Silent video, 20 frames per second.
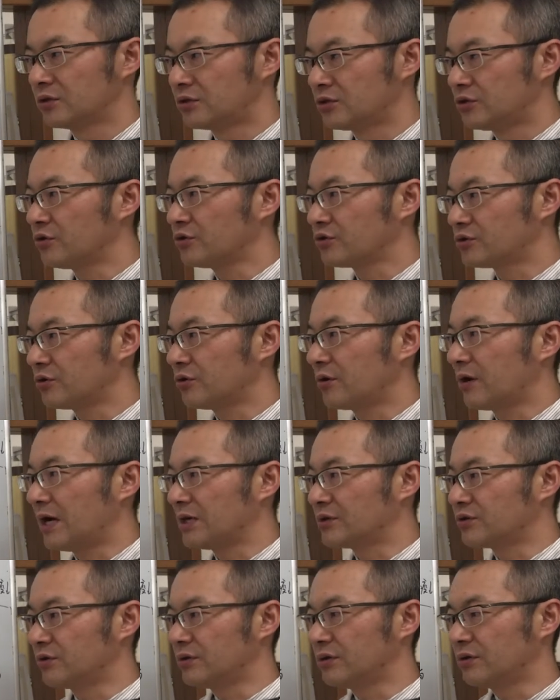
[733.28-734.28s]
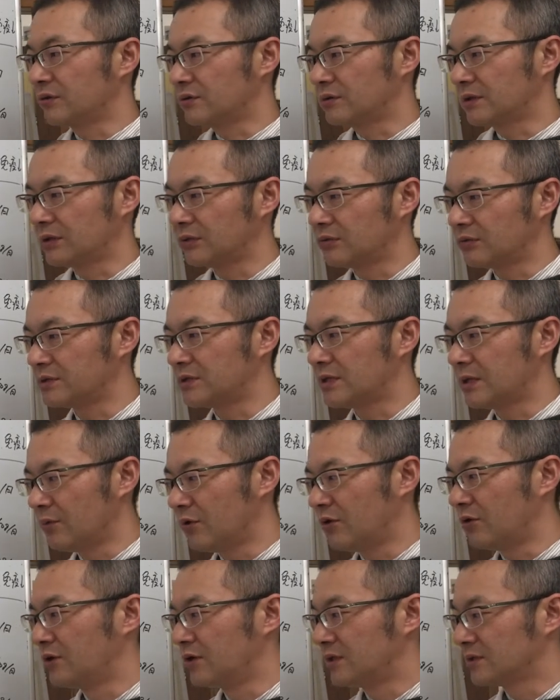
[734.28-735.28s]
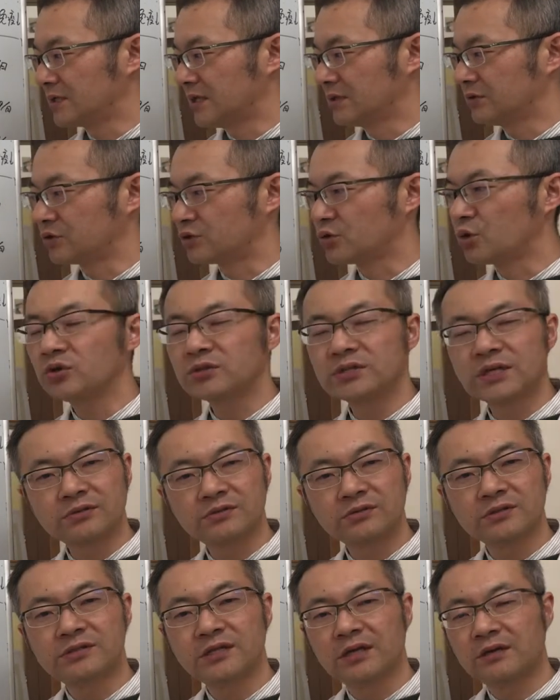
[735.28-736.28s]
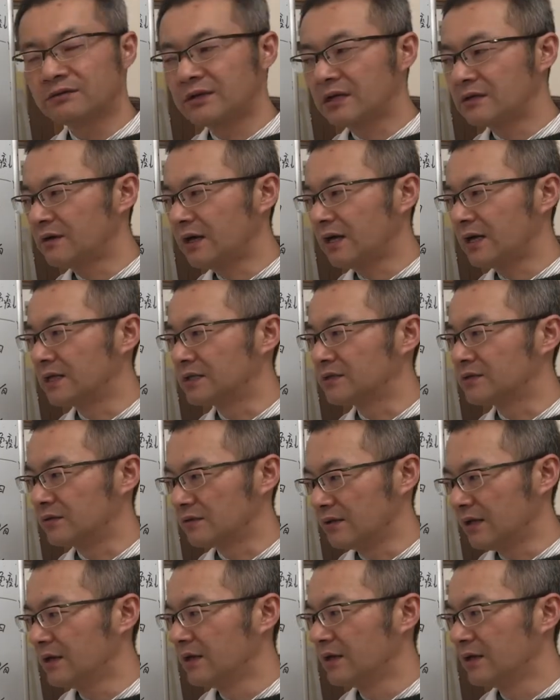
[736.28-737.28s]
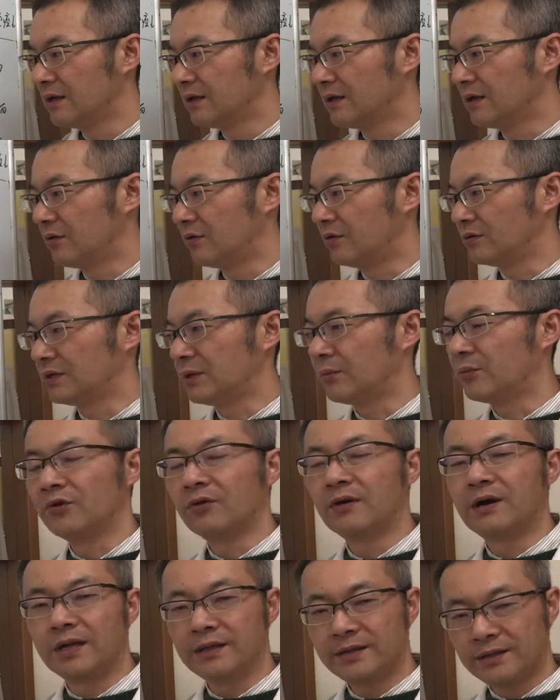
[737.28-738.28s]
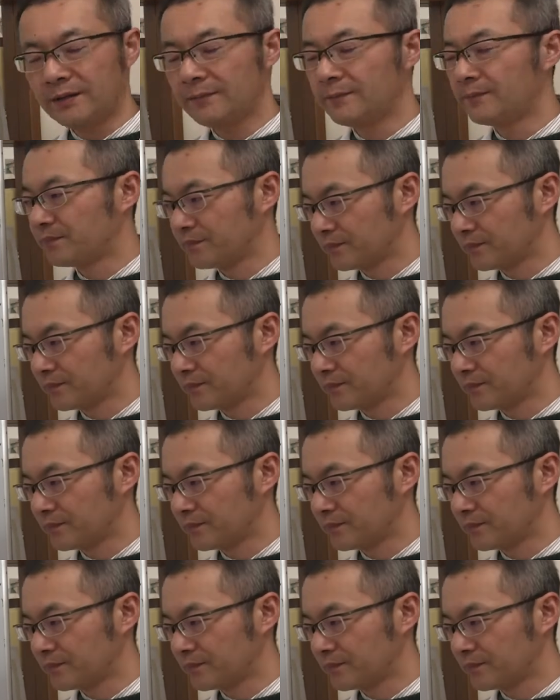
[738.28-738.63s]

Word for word: 少々過剰に取ったとしてもちゃんと創殺してくれるわけですよねこういったものがね。